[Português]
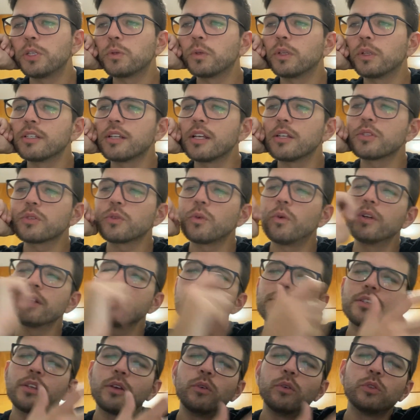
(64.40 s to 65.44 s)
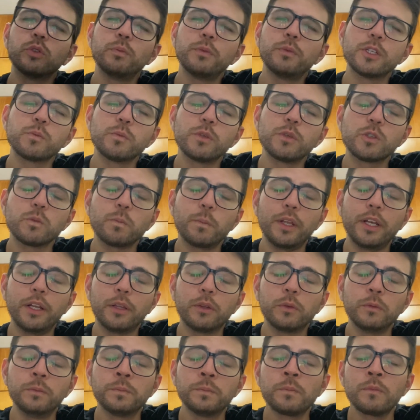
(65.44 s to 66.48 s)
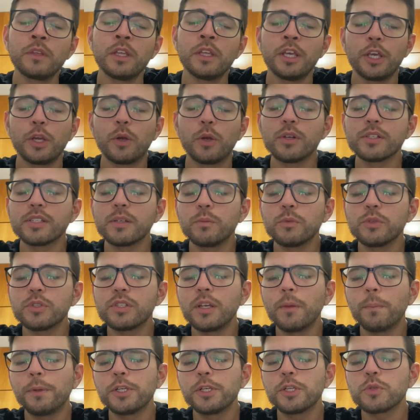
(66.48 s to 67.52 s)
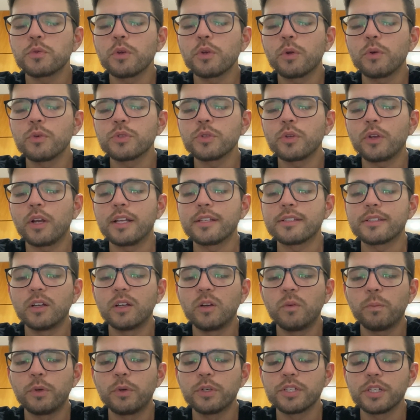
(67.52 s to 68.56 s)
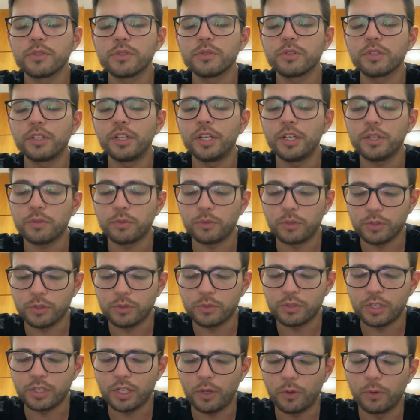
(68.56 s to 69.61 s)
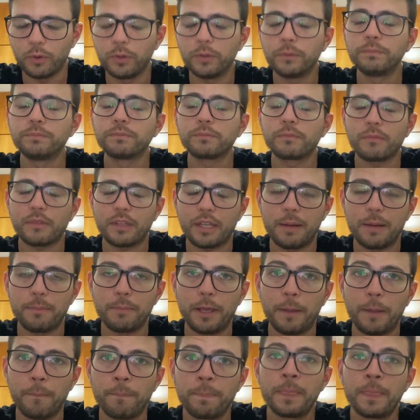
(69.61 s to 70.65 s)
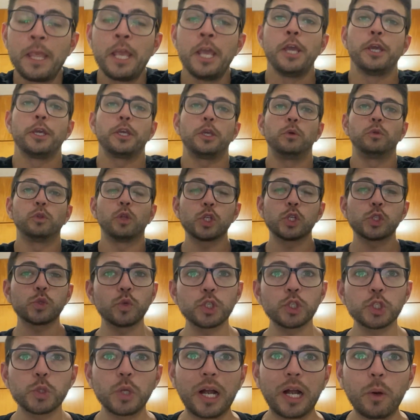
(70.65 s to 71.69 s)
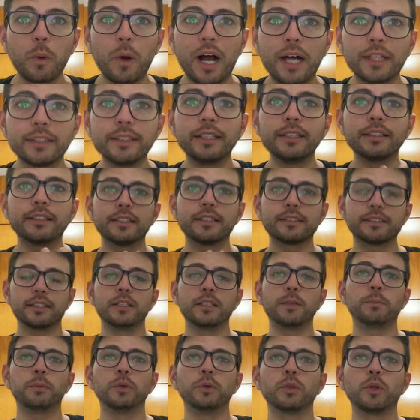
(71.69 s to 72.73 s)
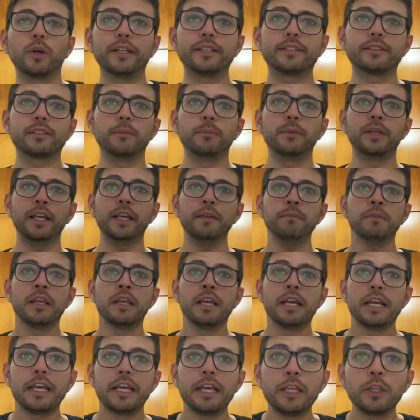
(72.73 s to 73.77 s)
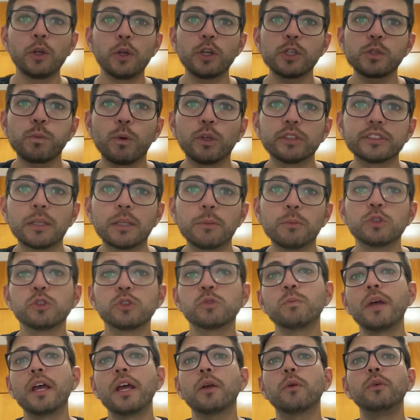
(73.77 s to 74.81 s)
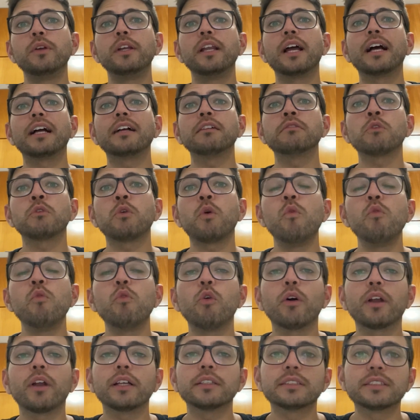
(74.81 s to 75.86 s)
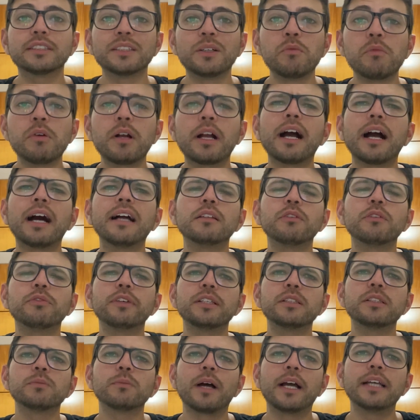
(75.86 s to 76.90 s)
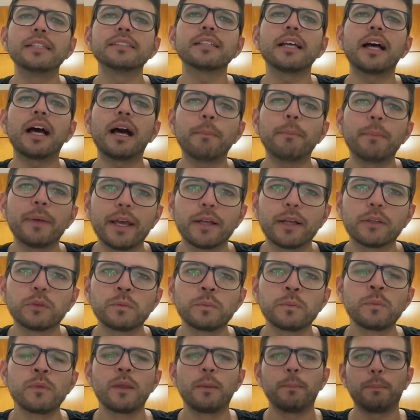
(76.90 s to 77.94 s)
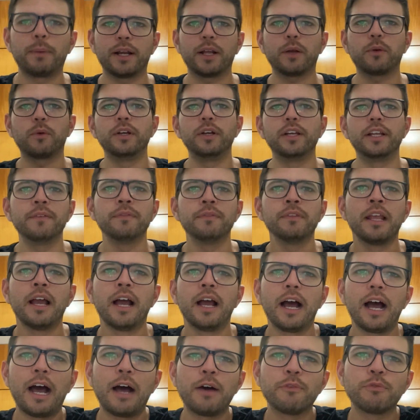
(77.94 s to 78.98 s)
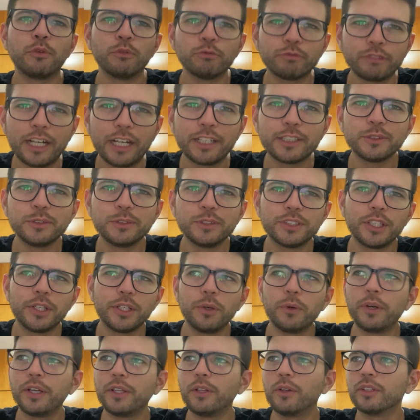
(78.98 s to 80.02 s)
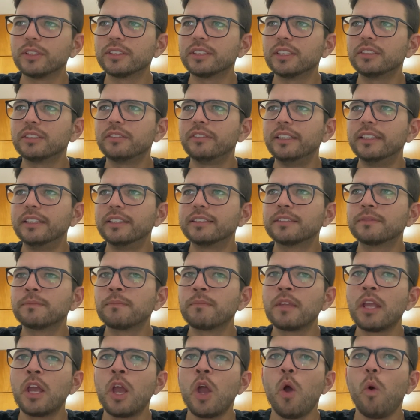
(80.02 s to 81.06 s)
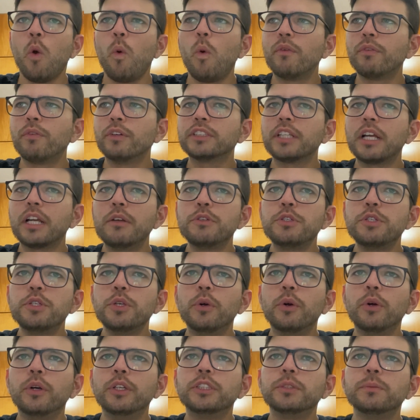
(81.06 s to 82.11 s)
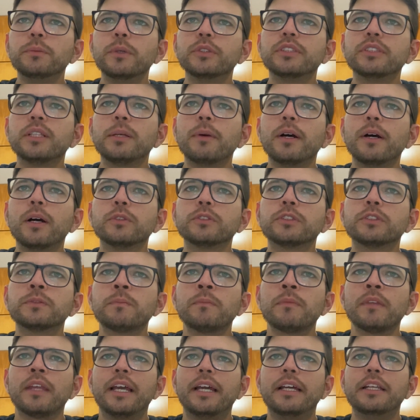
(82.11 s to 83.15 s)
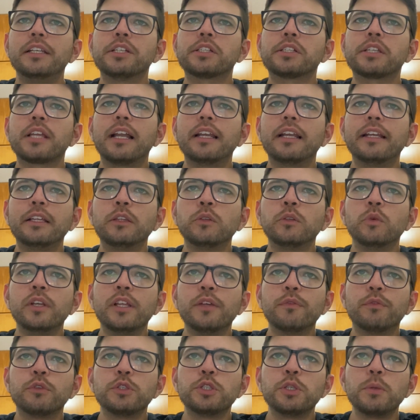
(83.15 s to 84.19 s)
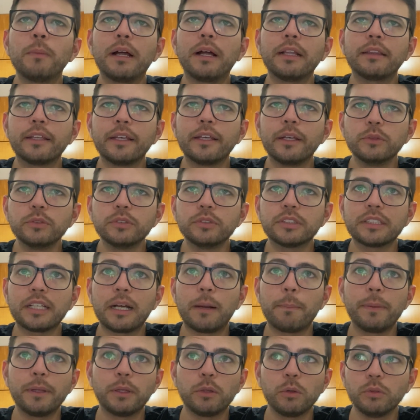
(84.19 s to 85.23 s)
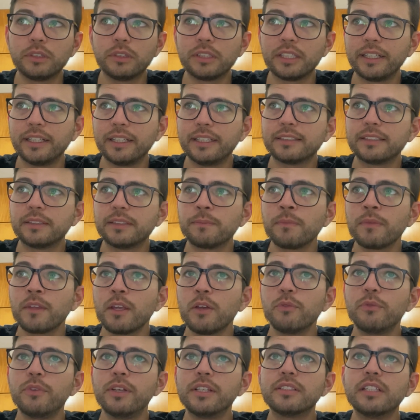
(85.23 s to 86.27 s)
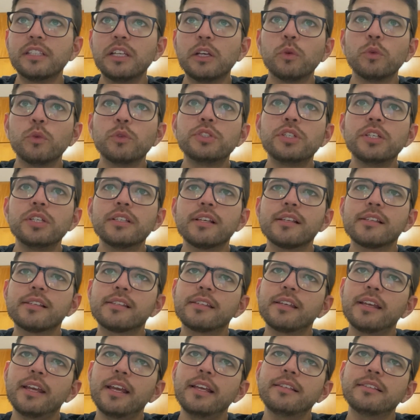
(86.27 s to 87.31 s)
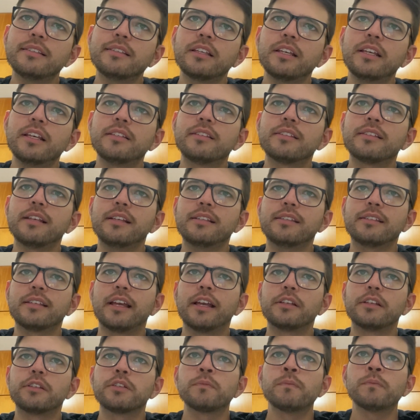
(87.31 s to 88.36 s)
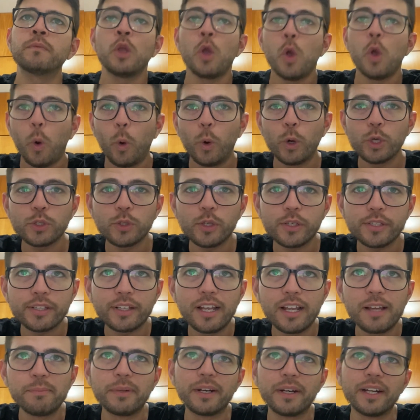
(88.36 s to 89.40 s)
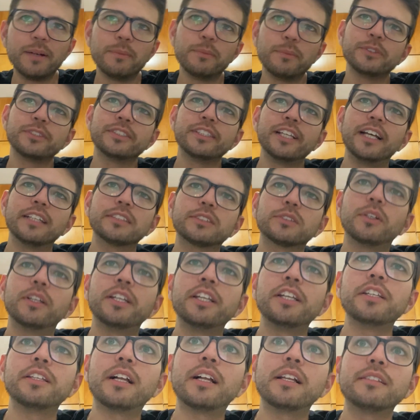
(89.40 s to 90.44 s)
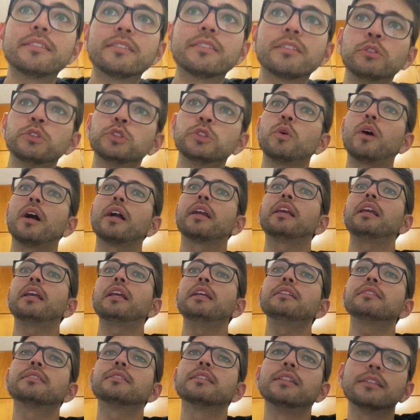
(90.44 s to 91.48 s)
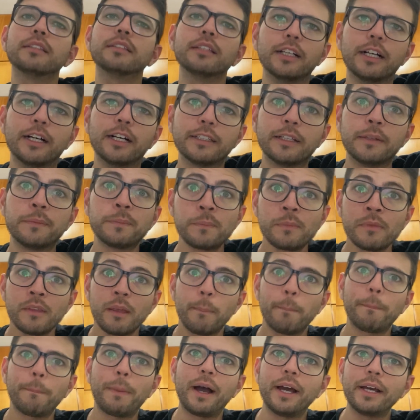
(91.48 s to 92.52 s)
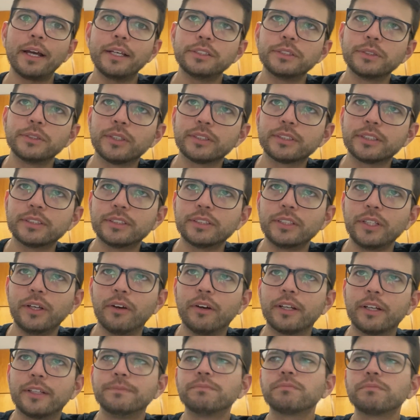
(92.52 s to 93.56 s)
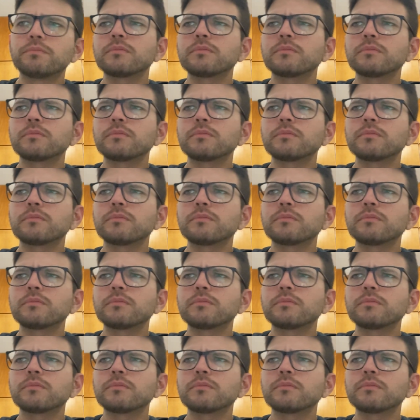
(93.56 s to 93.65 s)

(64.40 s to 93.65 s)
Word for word: todas as coisas segundo o mesmo Espírito e gozemos sempre de Sua consolação por Jesus Cristo, nosso Senhor. Amém. Que o nosso anjo da guarda interceda por nós também e nós possamos mergulhar com o coração cada vez mais aberto para acolher a vontade do Senhor em nossas vidas. O evangelho de hoje, meus irmãos, ele está ali no livro de Mateus, capítulo 13, versículos 16 e 17. Hoje nós celebramos né, a solenidade de São Joaquim e Santa Ana, paz de Nossa Senhora.